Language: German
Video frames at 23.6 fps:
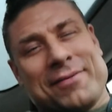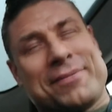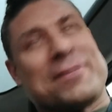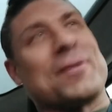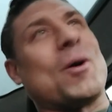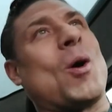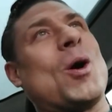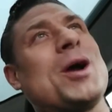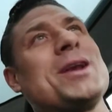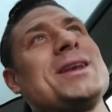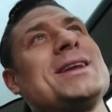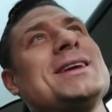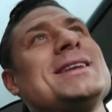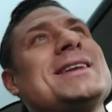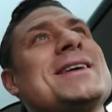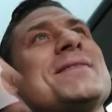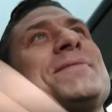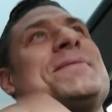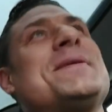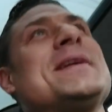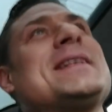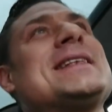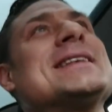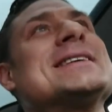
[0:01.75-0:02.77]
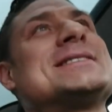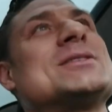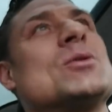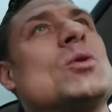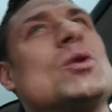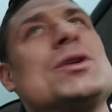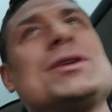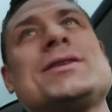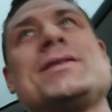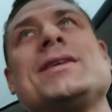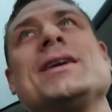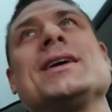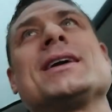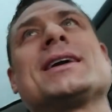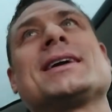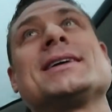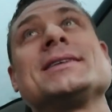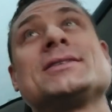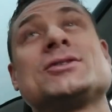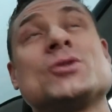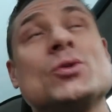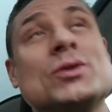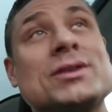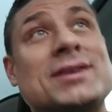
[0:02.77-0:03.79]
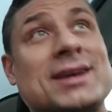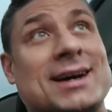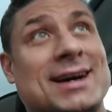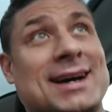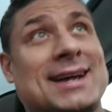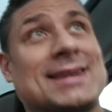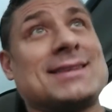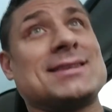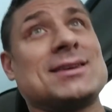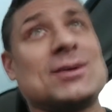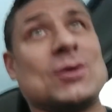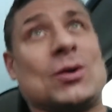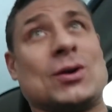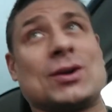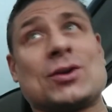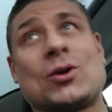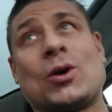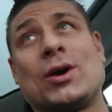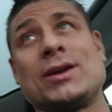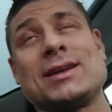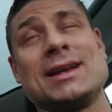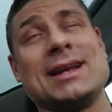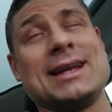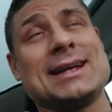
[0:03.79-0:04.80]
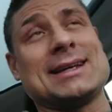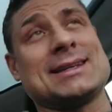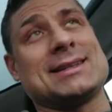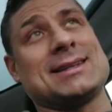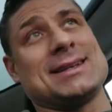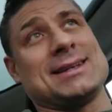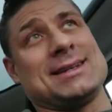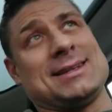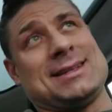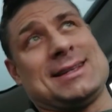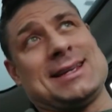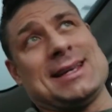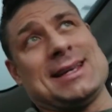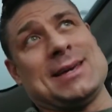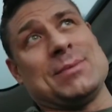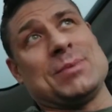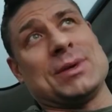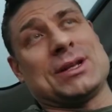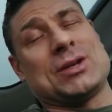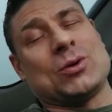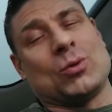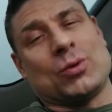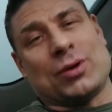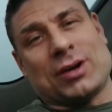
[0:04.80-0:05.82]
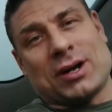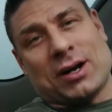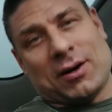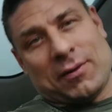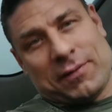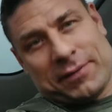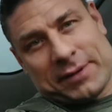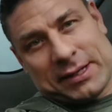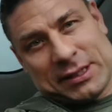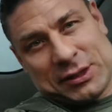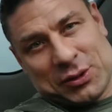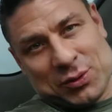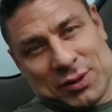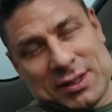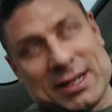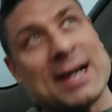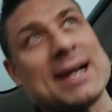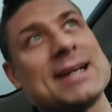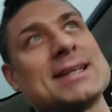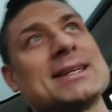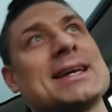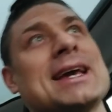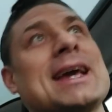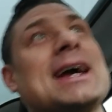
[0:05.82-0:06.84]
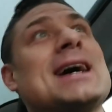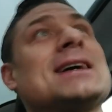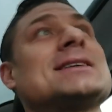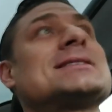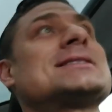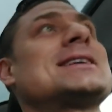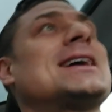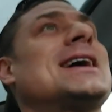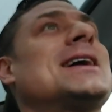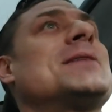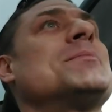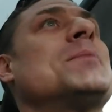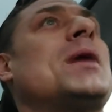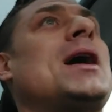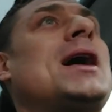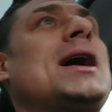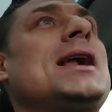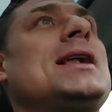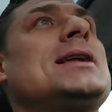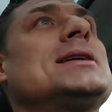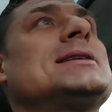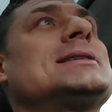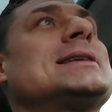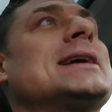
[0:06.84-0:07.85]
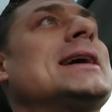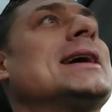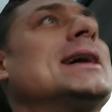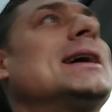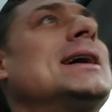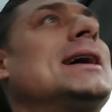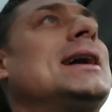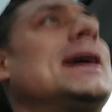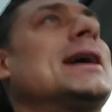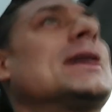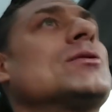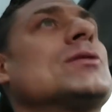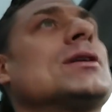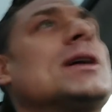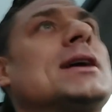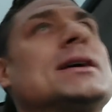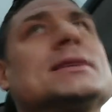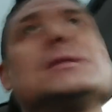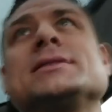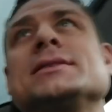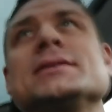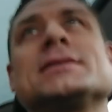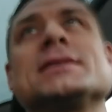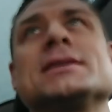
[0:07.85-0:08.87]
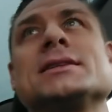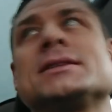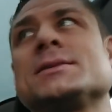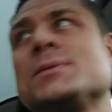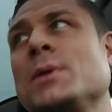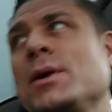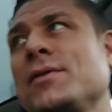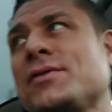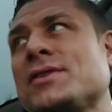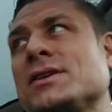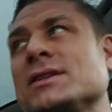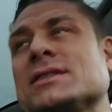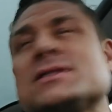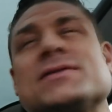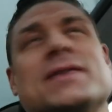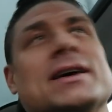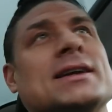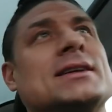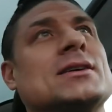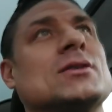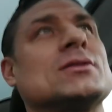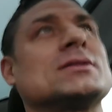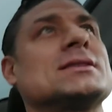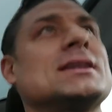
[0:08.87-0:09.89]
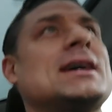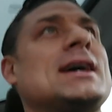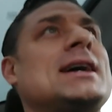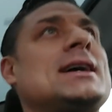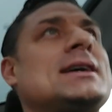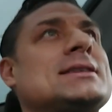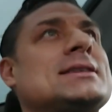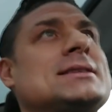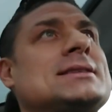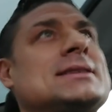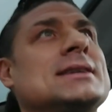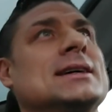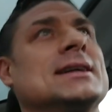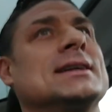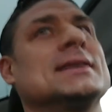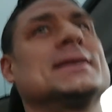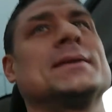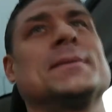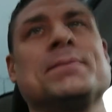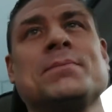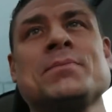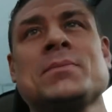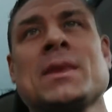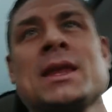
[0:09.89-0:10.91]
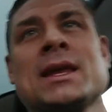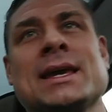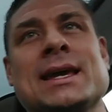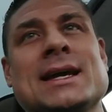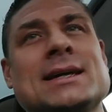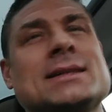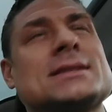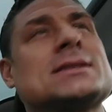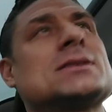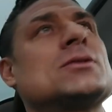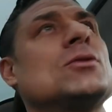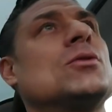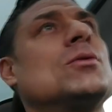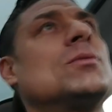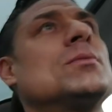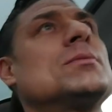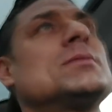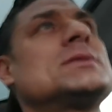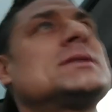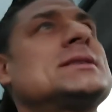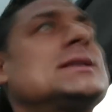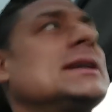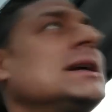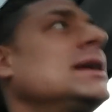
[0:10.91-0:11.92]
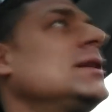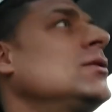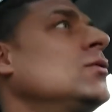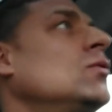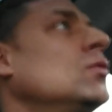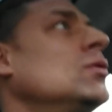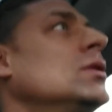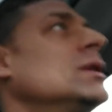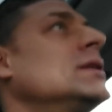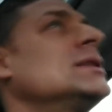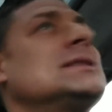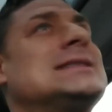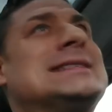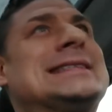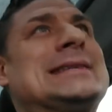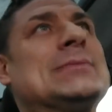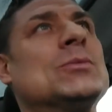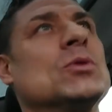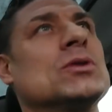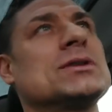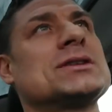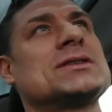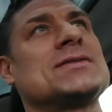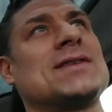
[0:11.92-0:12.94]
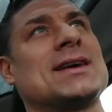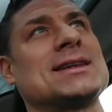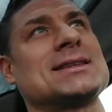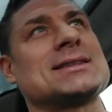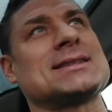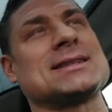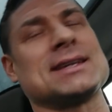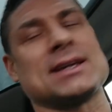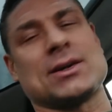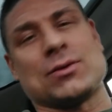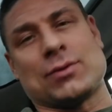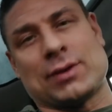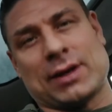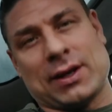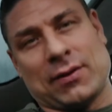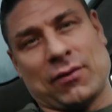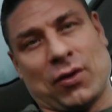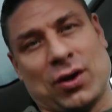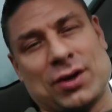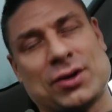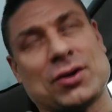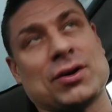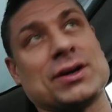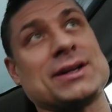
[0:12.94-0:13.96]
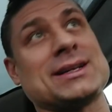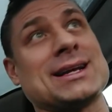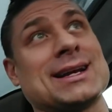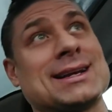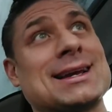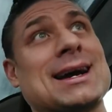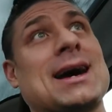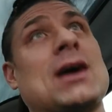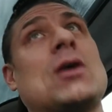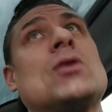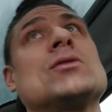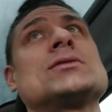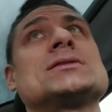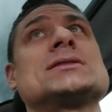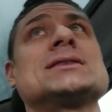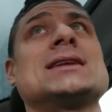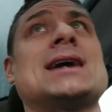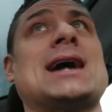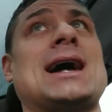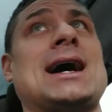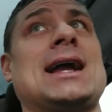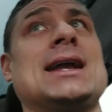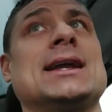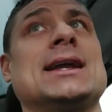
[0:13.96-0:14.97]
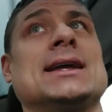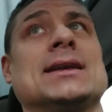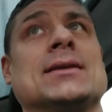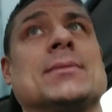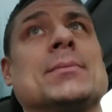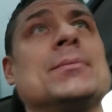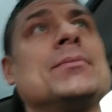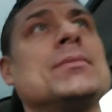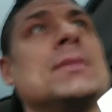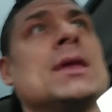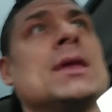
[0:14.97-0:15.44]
Freunde der Fitness und Gesundheit. Und heute liegt die Betonung auf Gesundheit. Erst einmal der 31.12.2018, jetzt um 10.27 Uhr. Und ich wollte euch da draußen allen